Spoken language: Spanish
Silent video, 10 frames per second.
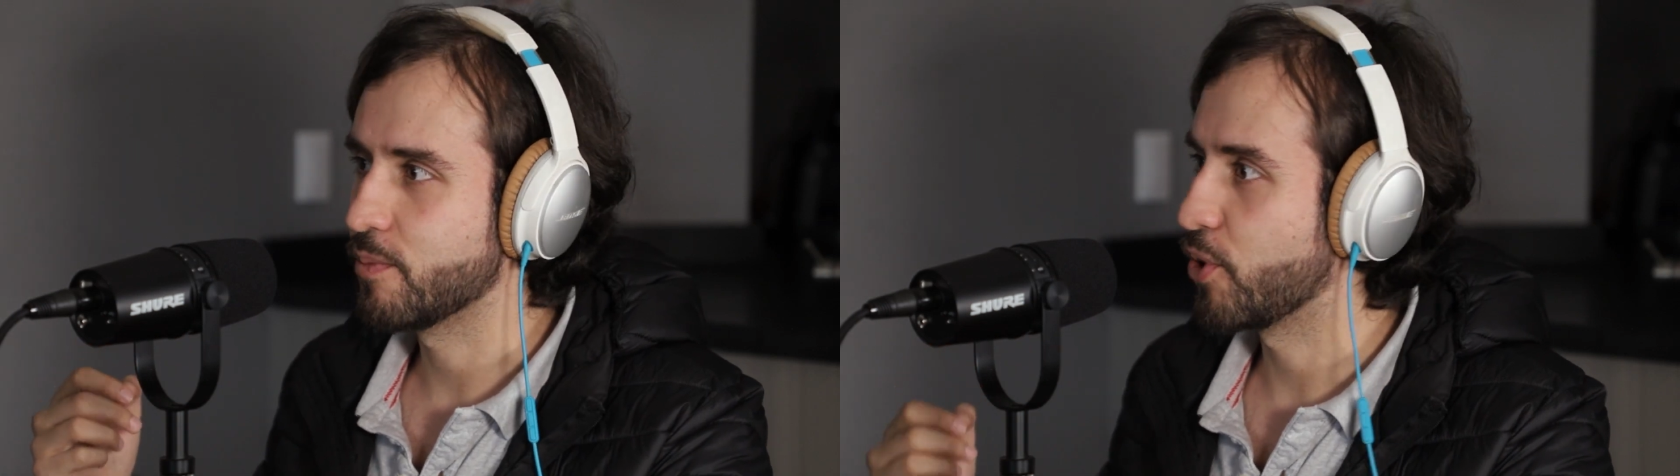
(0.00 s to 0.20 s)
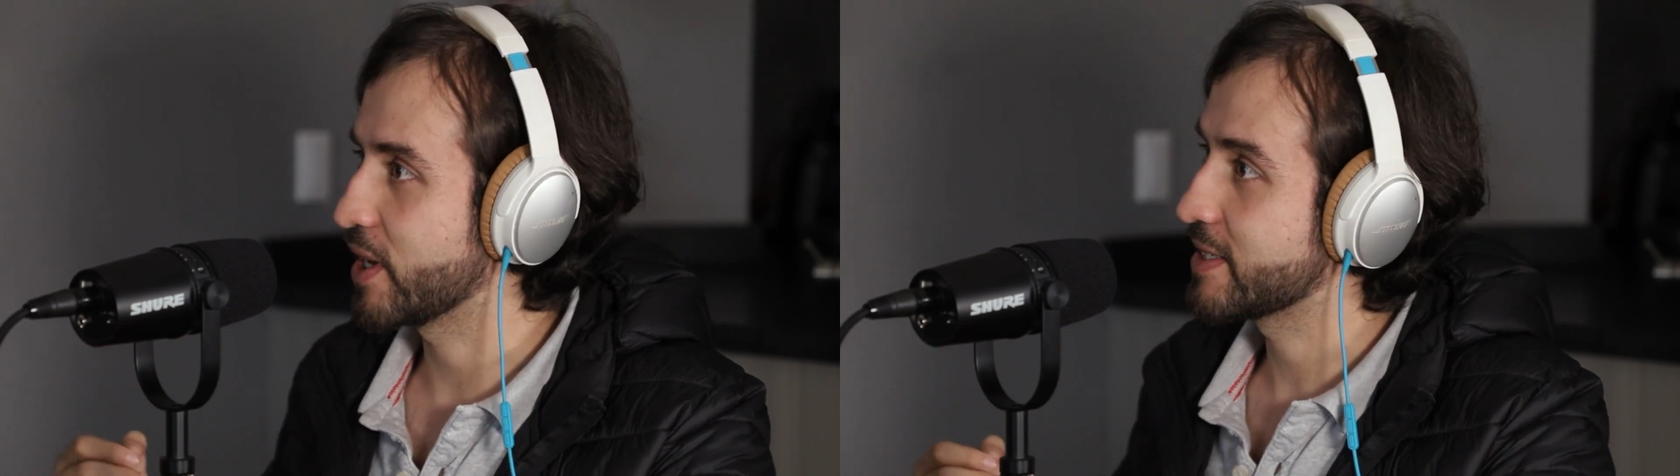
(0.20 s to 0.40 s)

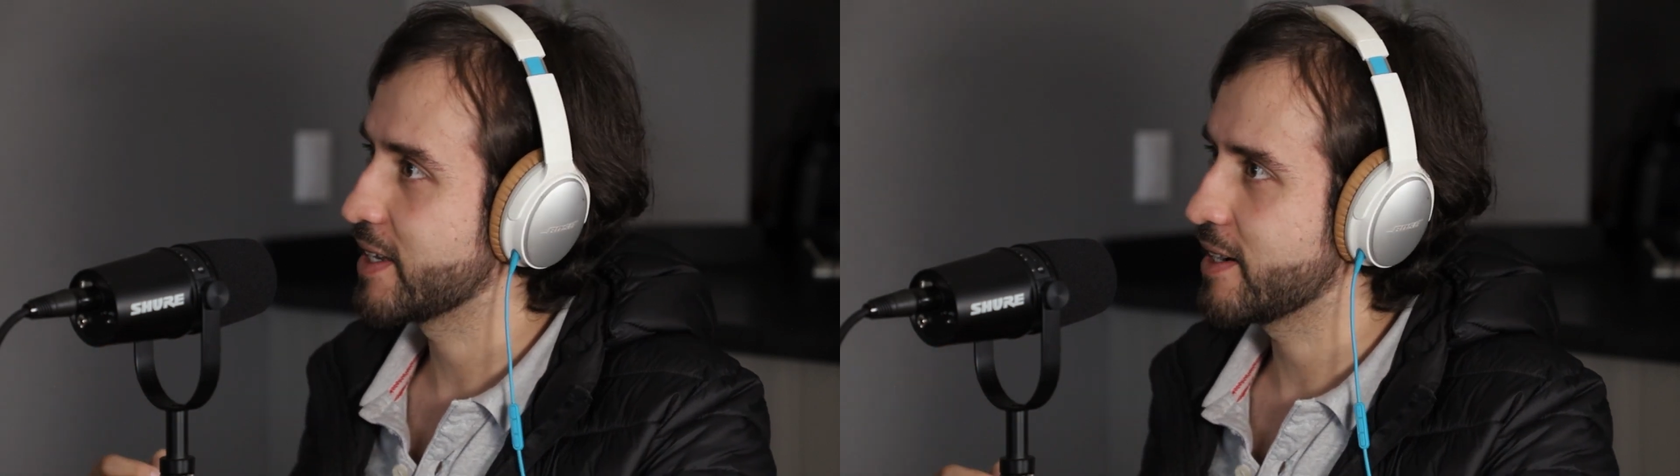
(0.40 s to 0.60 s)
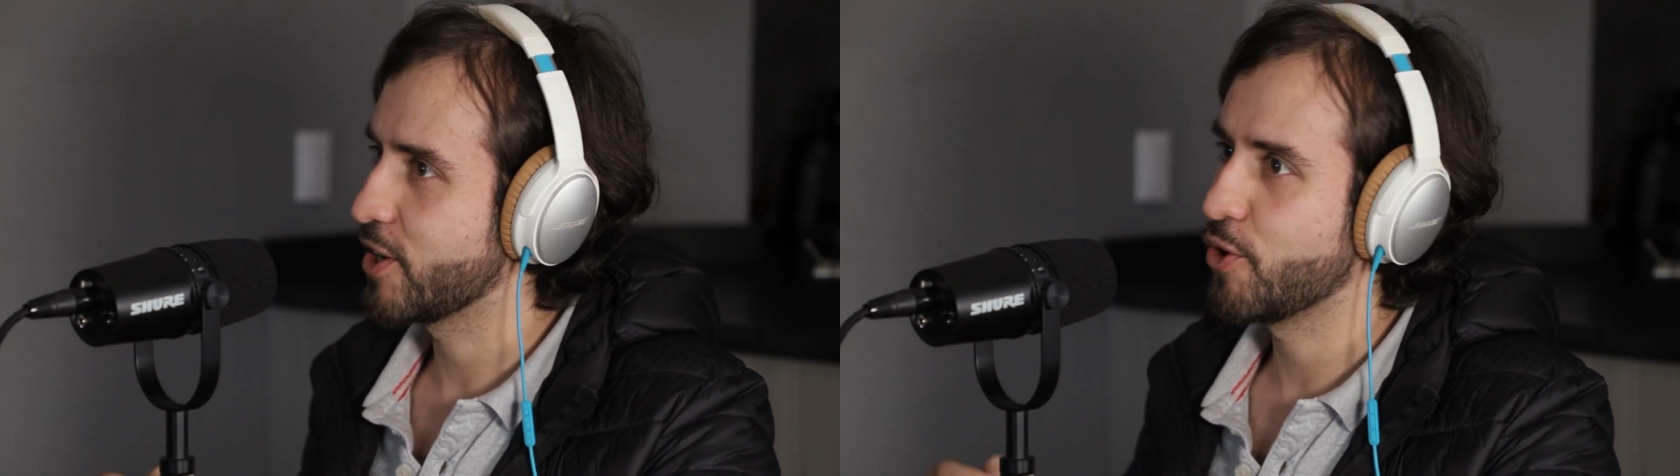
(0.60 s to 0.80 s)
voy a
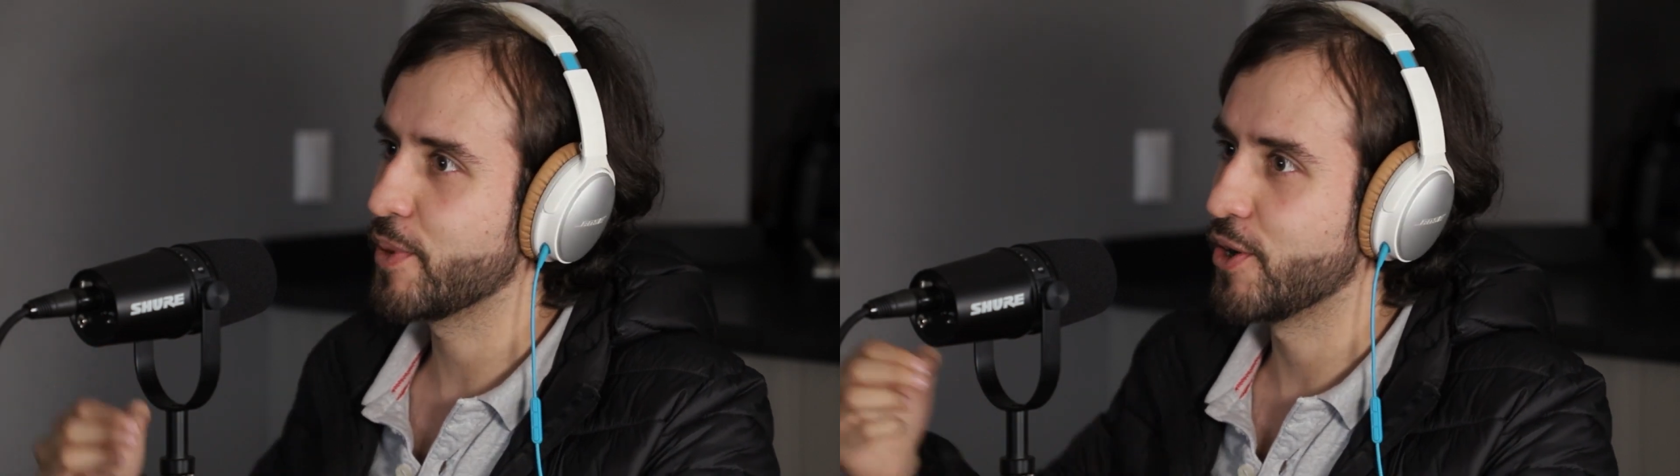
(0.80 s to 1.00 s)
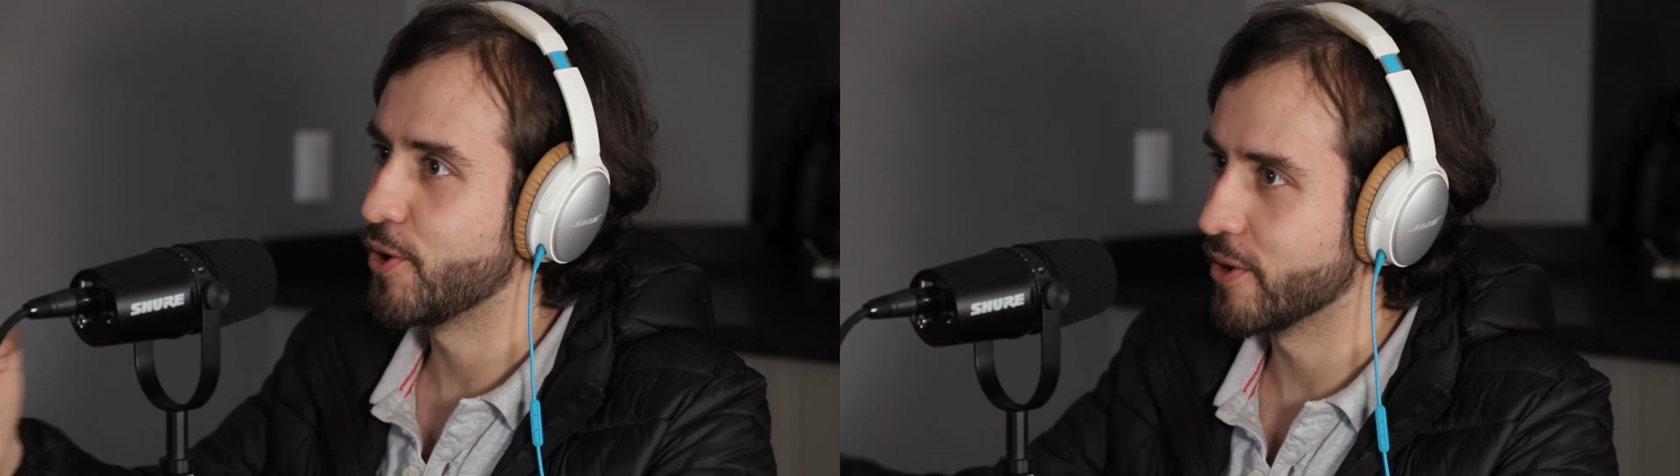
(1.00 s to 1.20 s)
hacer lo
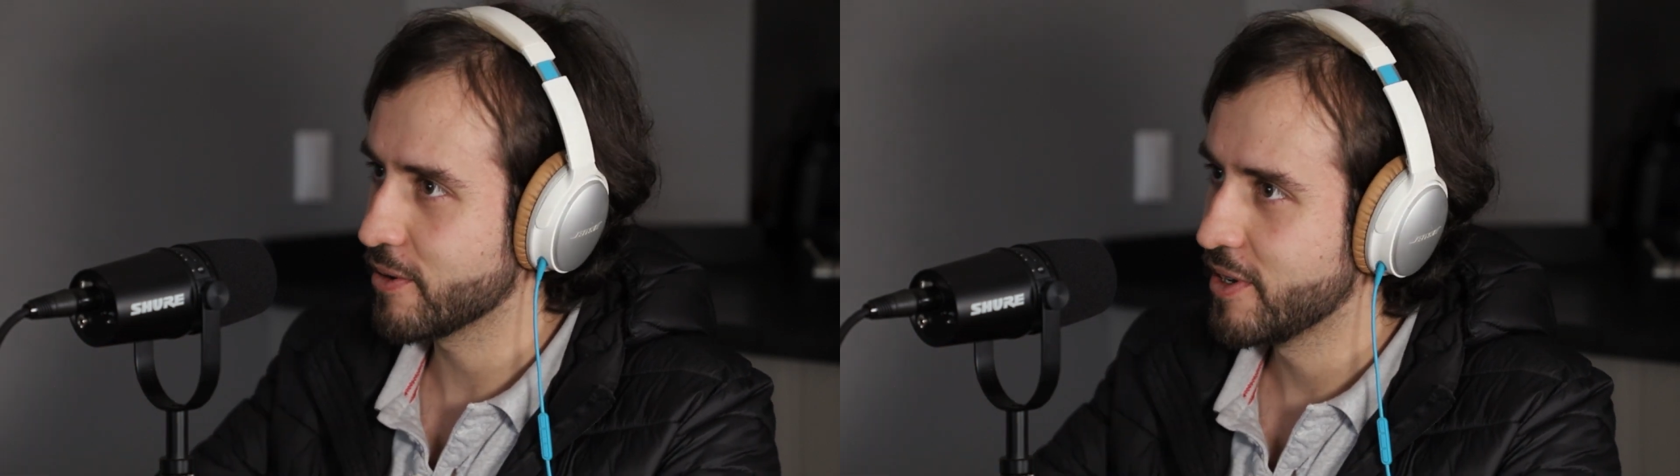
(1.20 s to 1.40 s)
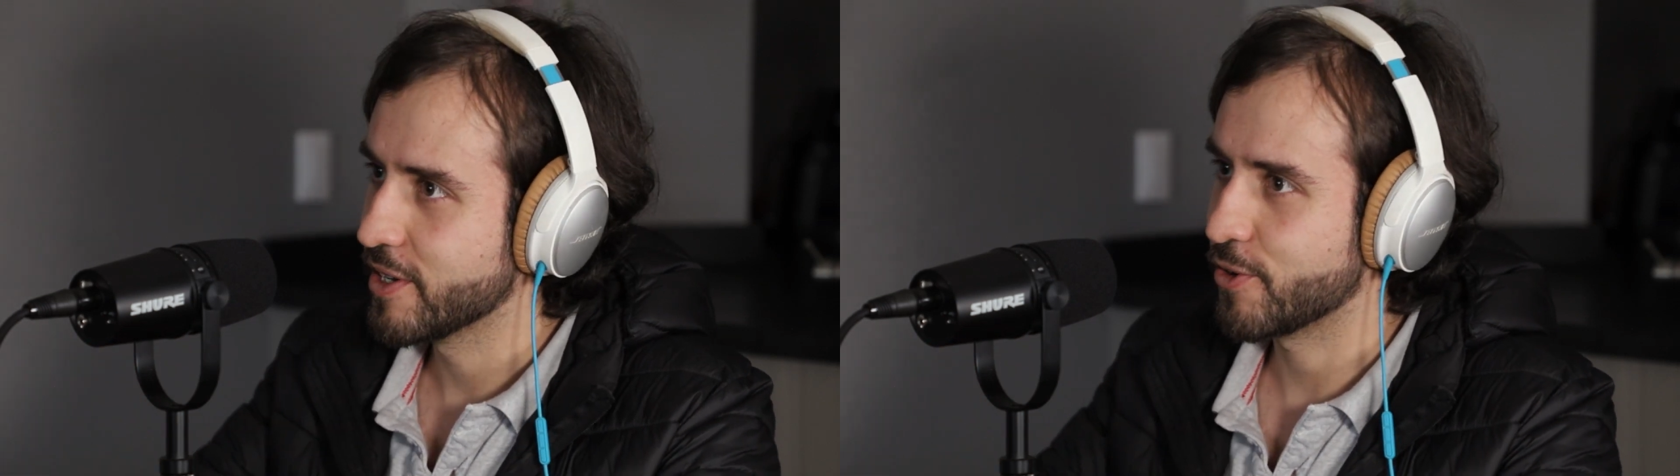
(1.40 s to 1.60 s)
mejor,